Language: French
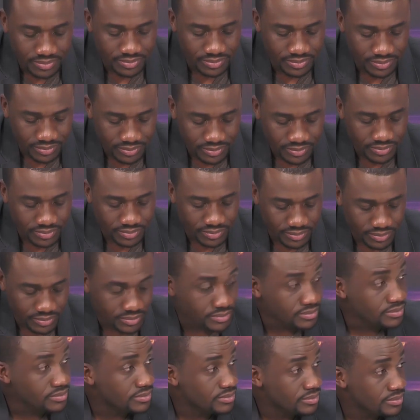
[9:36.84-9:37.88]
tous
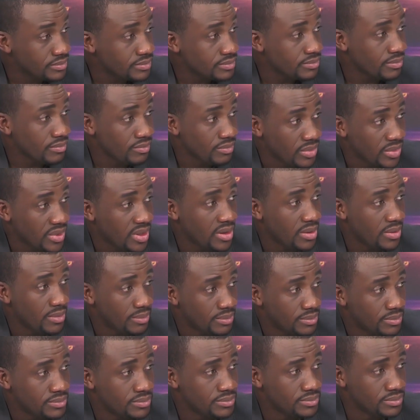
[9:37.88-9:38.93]
et en
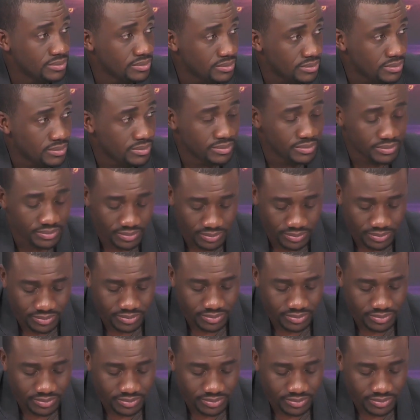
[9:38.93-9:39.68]
tous. Hmm. Verset 7.